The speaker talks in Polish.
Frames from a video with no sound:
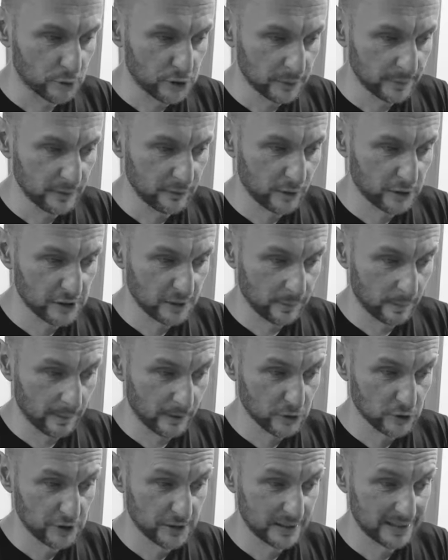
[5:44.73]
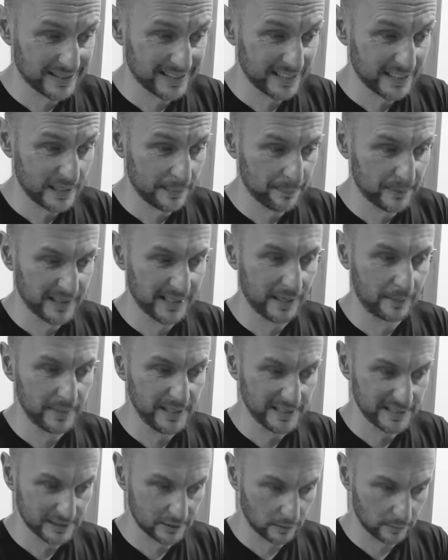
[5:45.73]
musimy właśnie, popatrzcie, takie
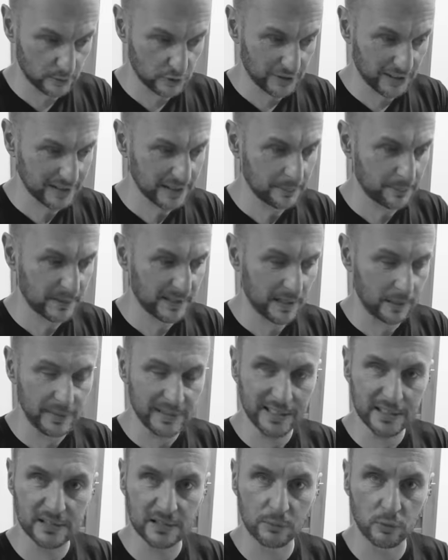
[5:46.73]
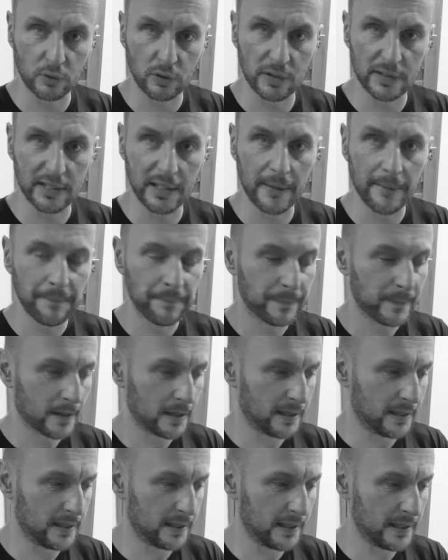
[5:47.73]
pergaminy zdobyć. Na tych pergaminach są ukryte
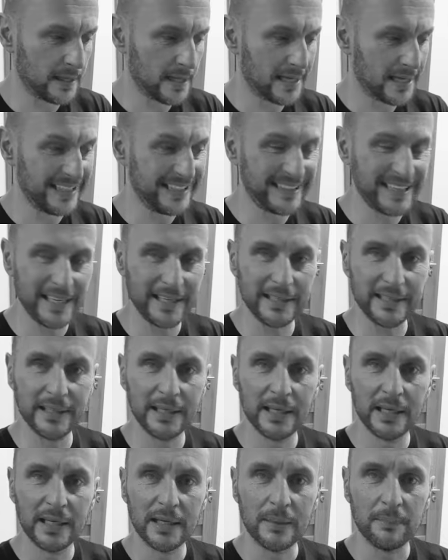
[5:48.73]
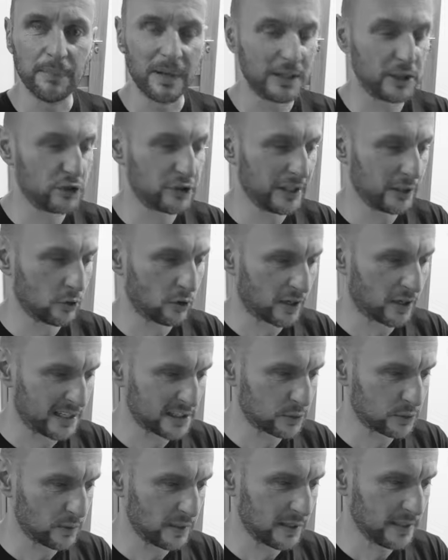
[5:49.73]
litery magicznego
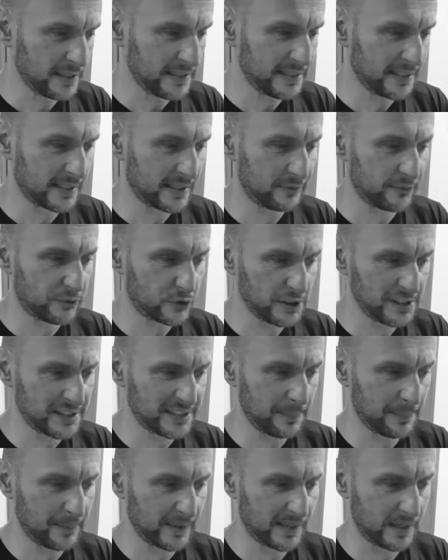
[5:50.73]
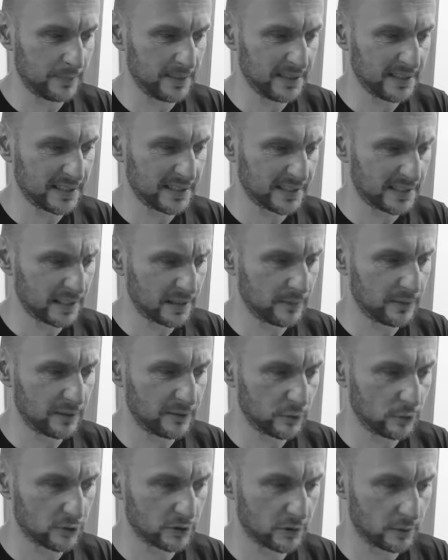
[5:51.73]
hasła i jak wszystkie pergaminy na danym
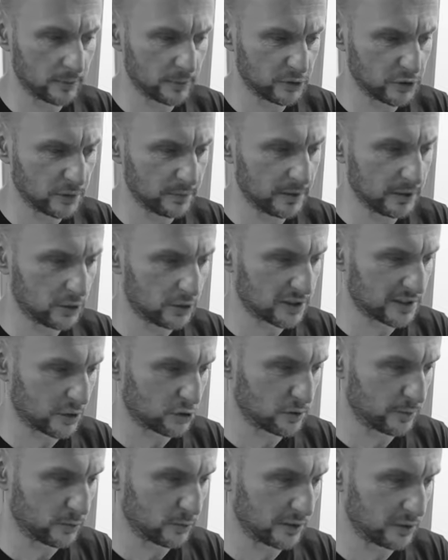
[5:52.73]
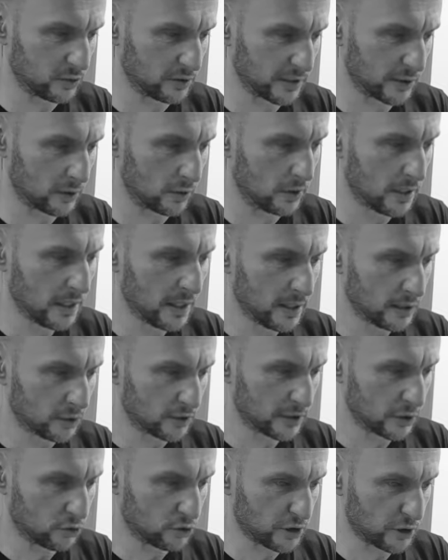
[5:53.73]
levelu zdobędziemy i dostarczymy tutaj do tego,
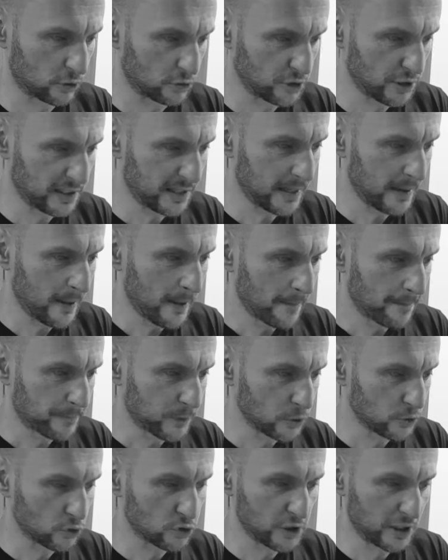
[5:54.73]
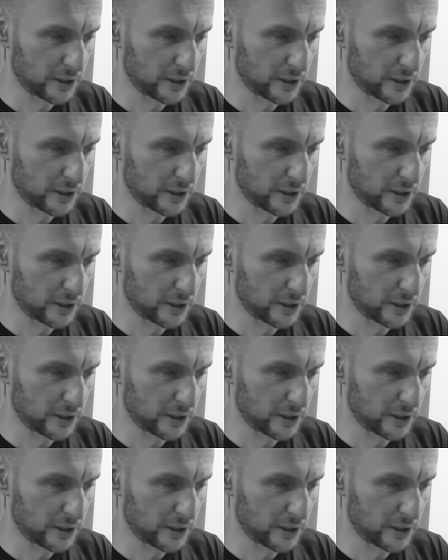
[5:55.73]
do tego czarodzieja, no to